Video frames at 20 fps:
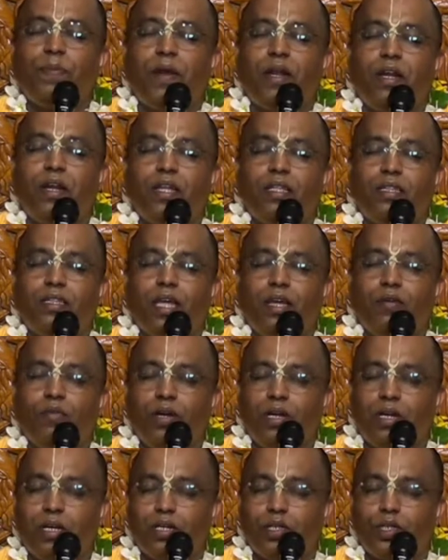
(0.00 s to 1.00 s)
पंडित है वो
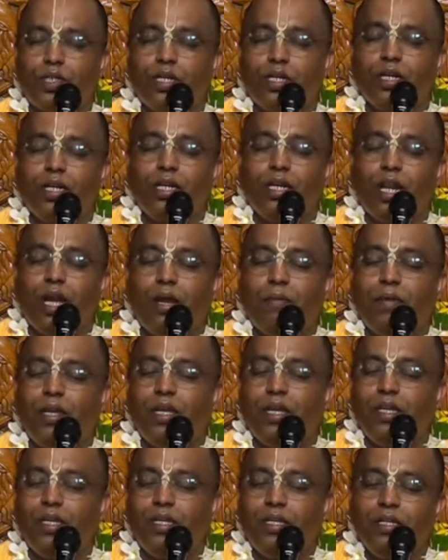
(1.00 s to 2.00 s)
कृष्ण लीला
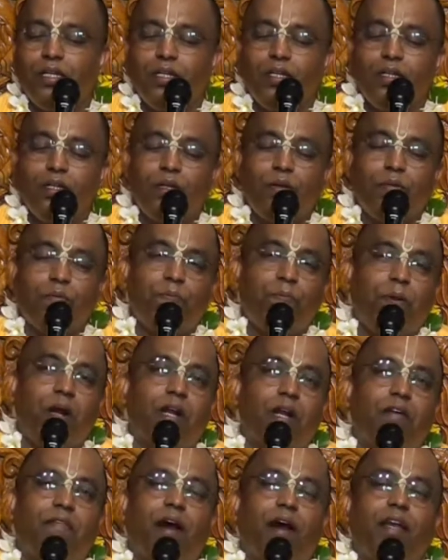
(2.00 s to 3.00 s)
में
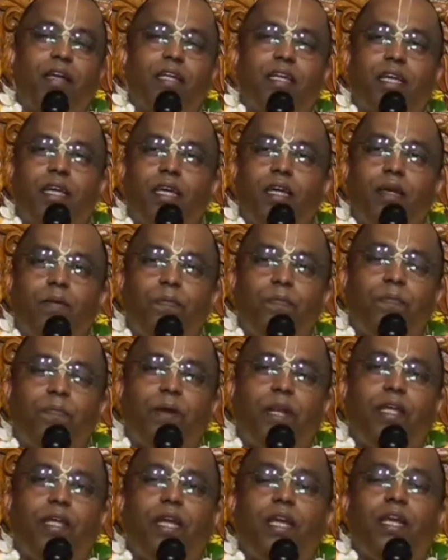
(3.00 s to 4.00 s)
भगवान के
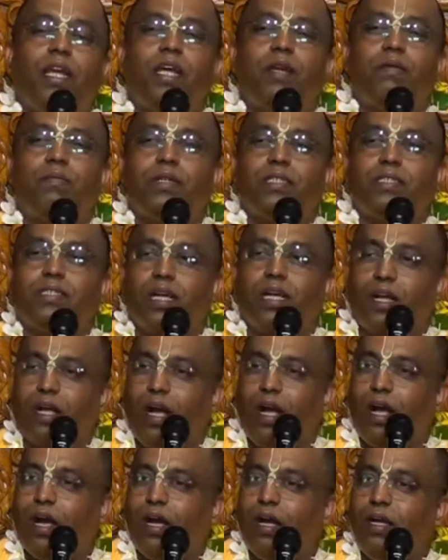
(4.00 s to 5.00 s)
प्रिय नर्म
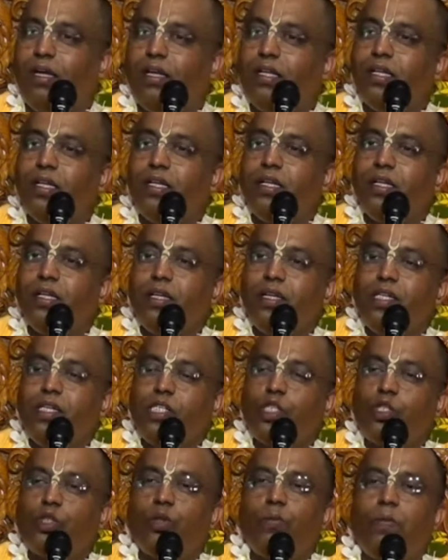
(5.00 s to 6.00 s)
सखा
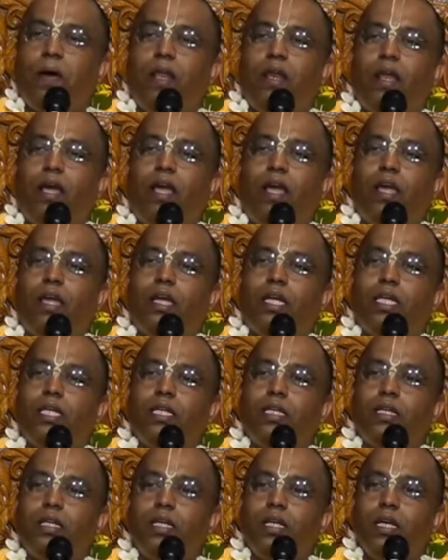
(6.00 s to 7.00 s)
सुबल है
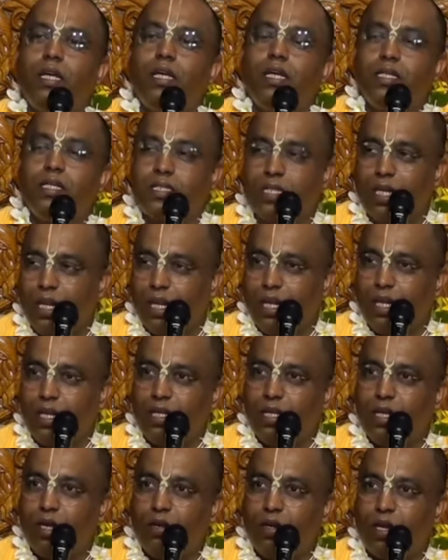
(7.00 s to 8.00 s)
इसलिए
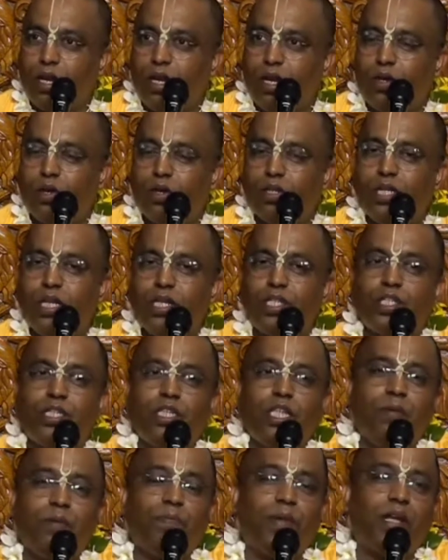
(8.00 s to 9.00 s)
गौर गणोदेश
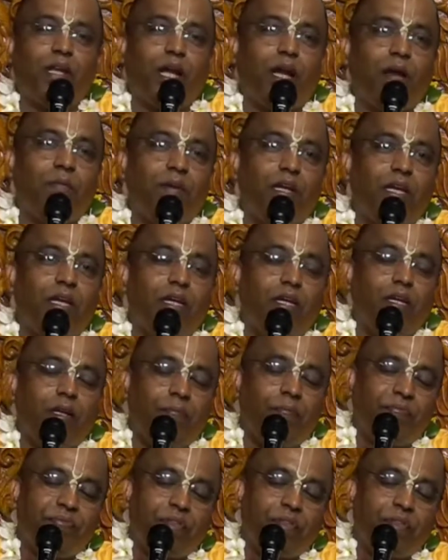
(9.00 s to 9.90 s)
दीपिका में